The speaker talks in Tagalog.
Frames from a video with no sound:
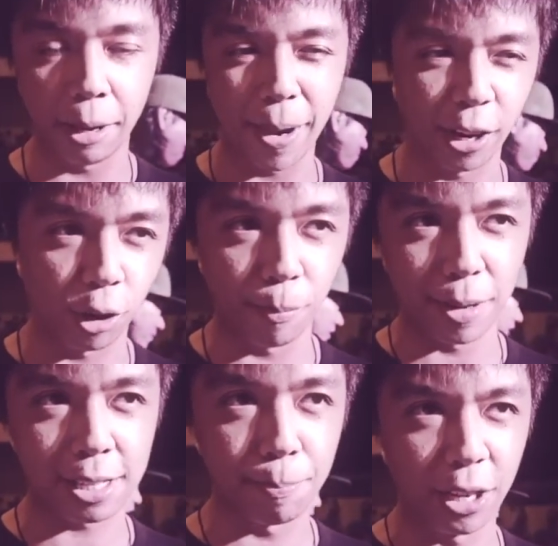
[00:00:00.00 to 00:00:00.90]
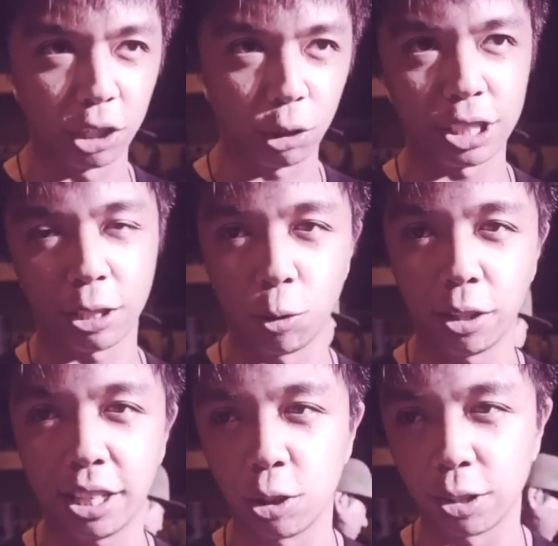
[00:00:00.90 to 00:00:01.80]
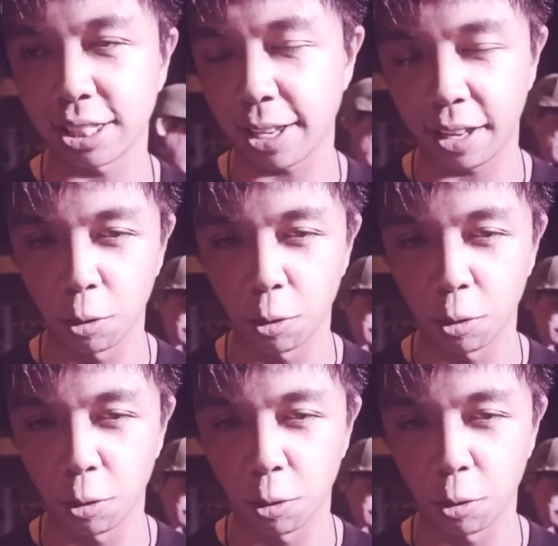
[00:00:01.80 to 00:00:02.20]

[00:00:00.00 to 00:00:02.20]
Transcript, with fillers: Pero mas binoto ko si Cool Kid dun kasi